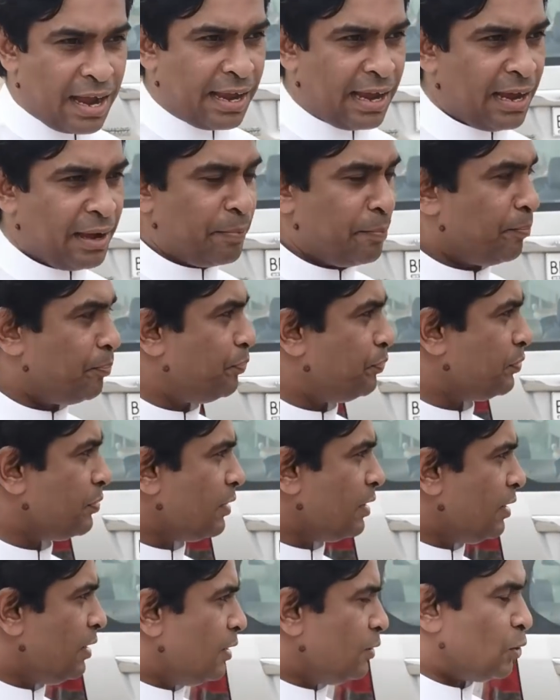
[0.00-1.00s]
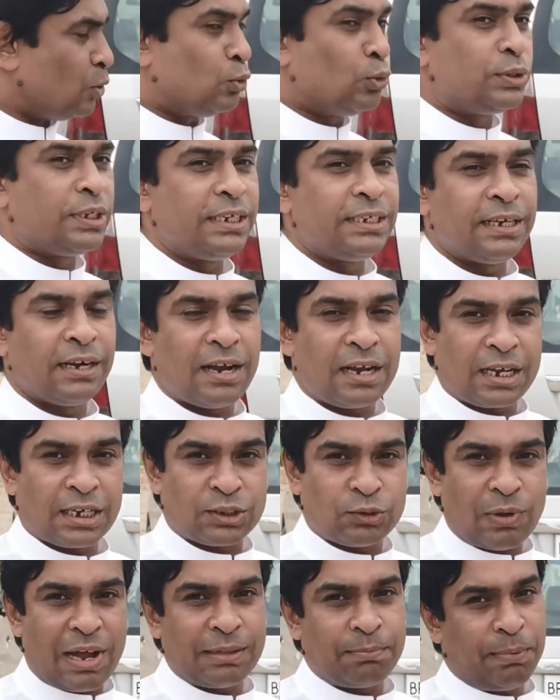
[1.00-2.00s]
खाया तो दूसरी जगह
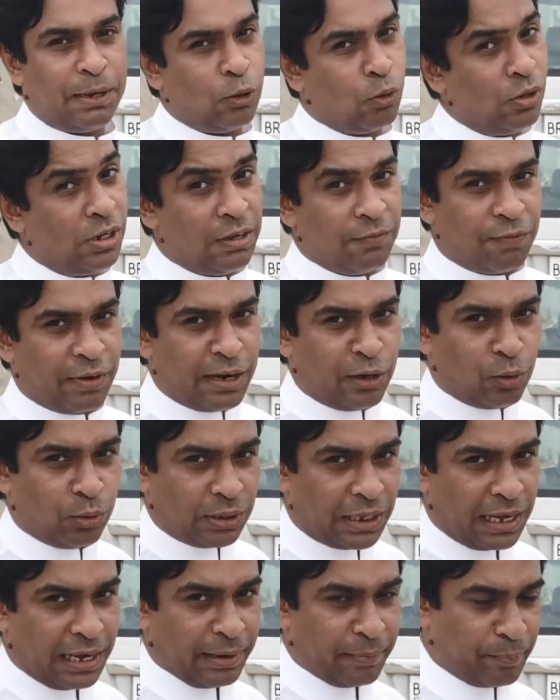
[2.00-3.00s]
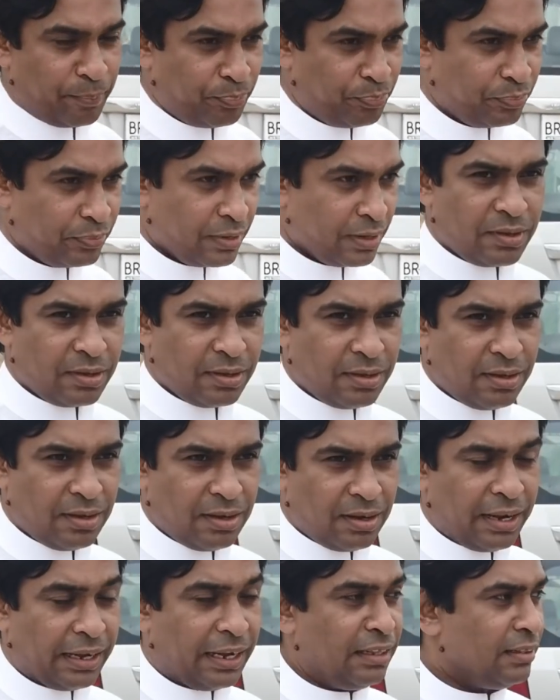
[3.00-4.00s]
का स्वाद बिल्कुल डिफरेंट होता
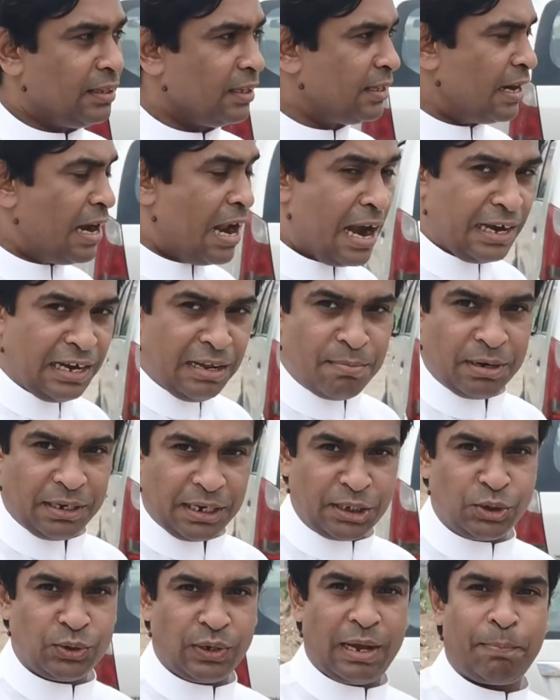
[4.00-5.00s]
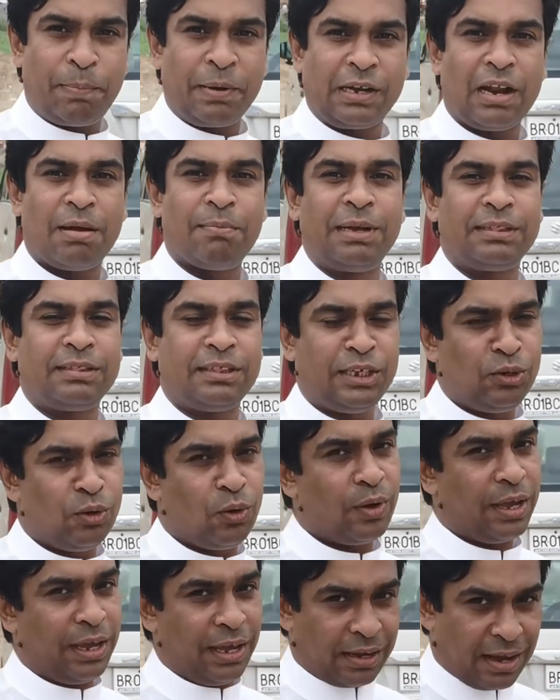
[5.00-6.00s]
है लेकिन ददन हांडी मटन जो है पटना में
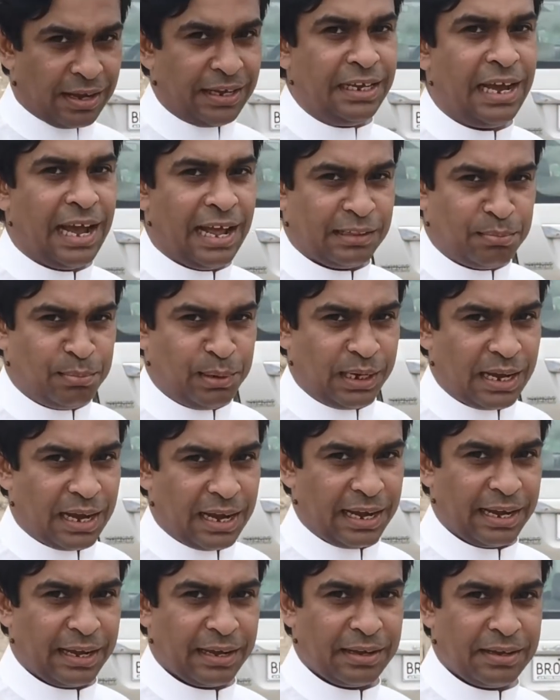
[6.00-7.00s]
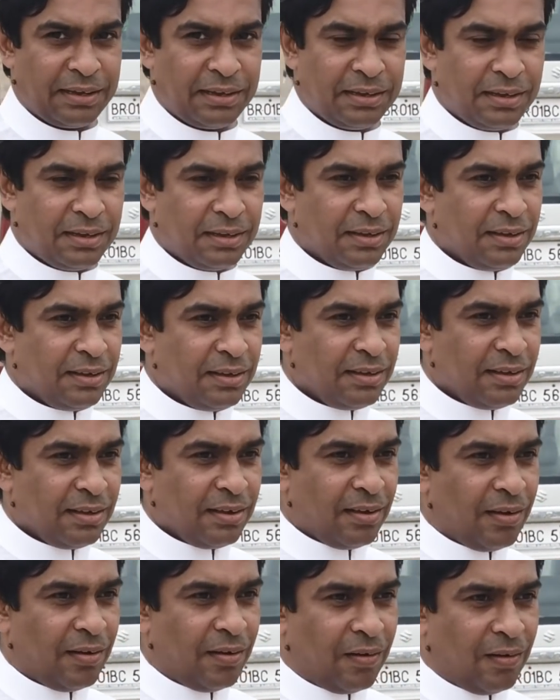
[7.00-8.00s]
तीनों एक ही आदमी का है
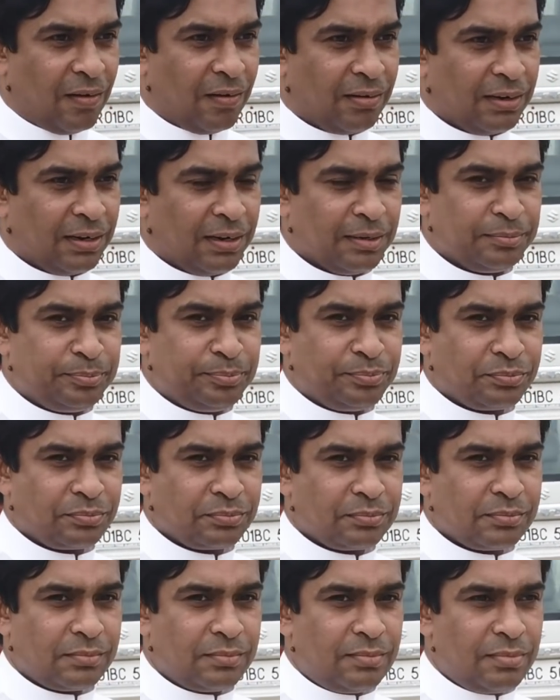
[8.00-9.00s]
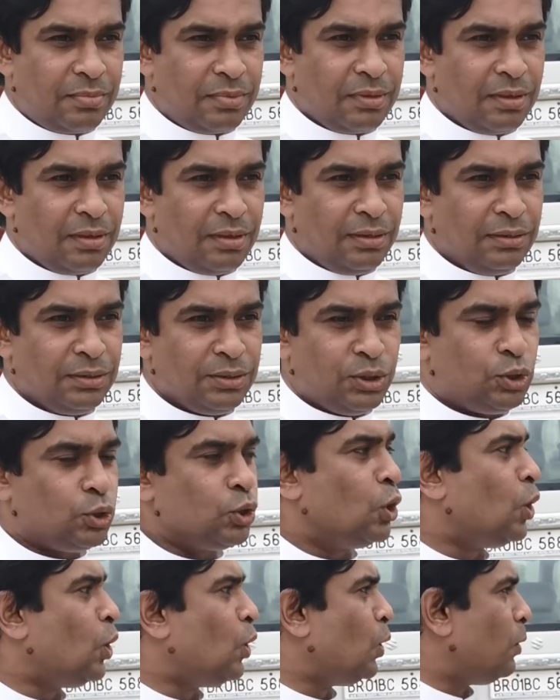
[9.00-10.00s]
और
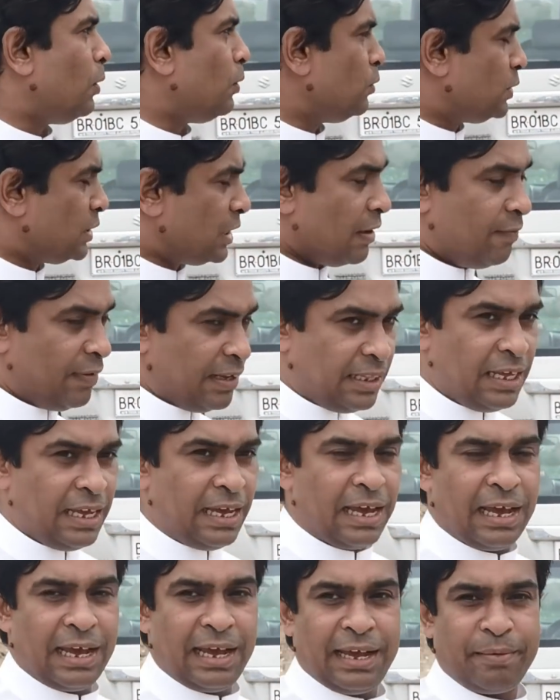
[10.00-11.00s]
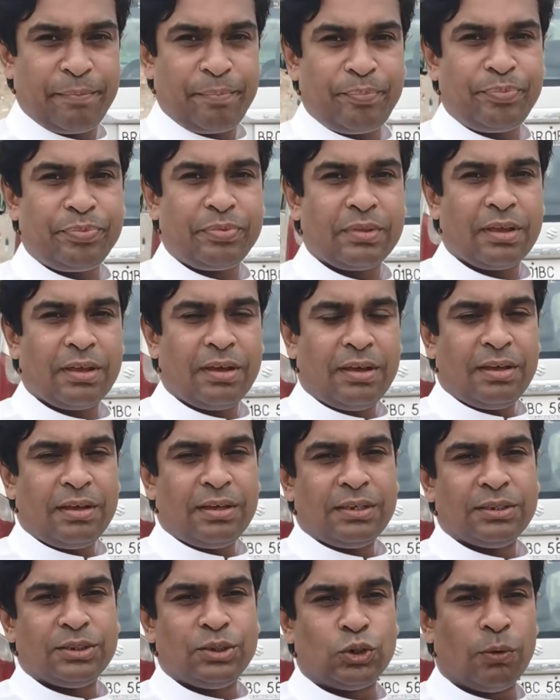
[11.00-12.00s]
जो उसकी विधि है
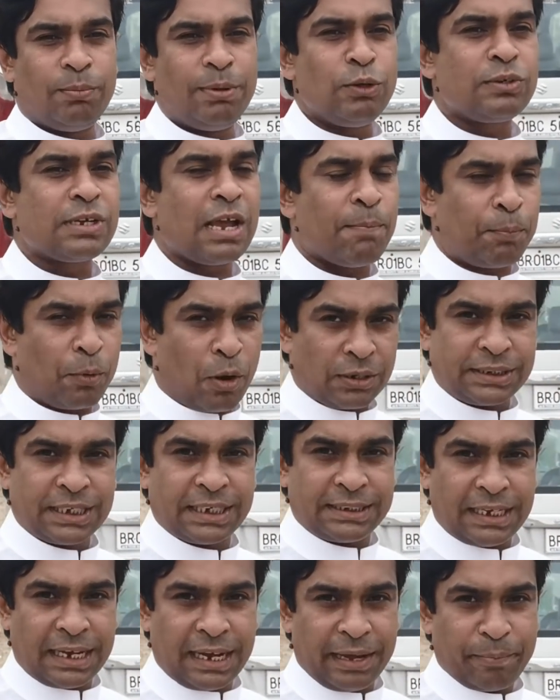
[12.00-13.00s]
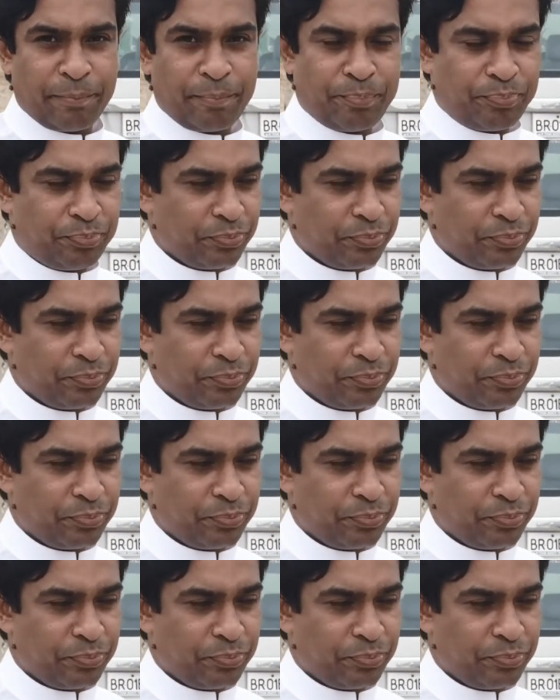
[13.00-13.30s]
जो भी उसका प्रोसेस है